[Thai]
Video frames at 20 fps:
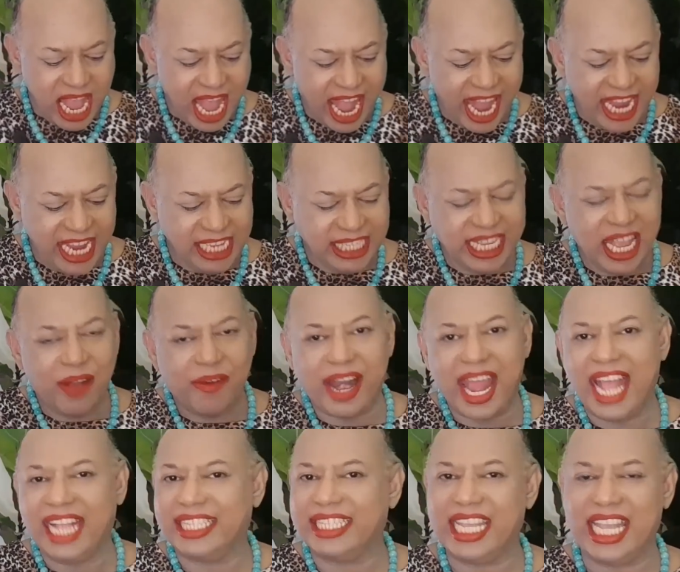ให้ชาว
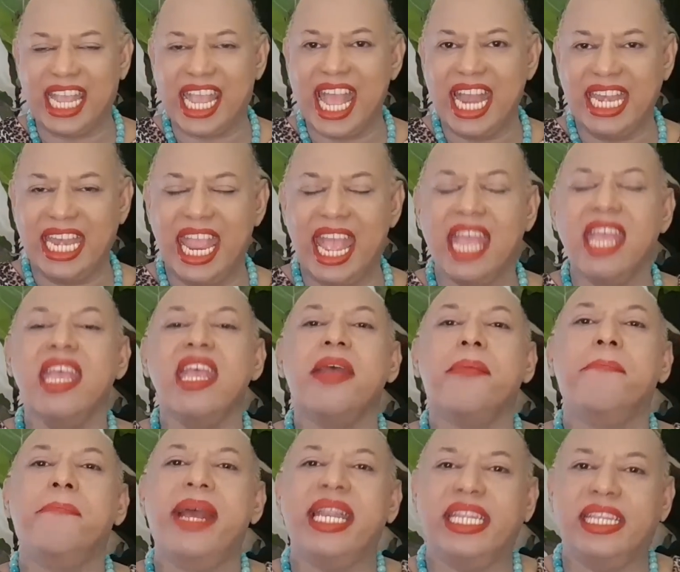ราศีกันเนี่ย
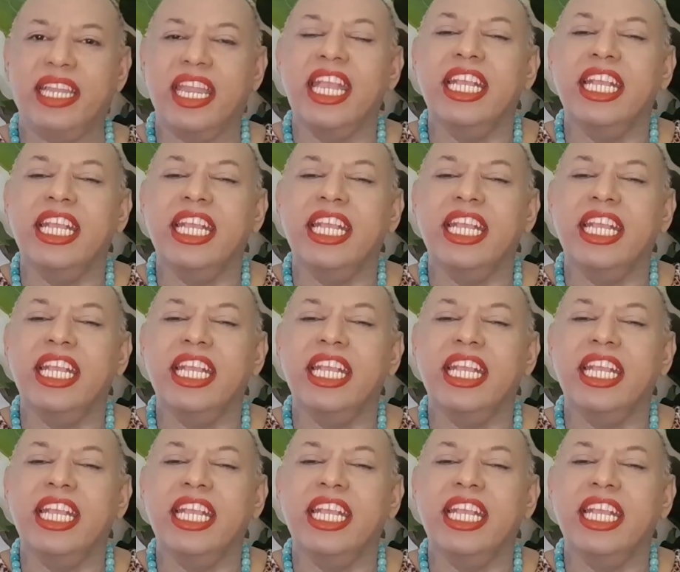มัน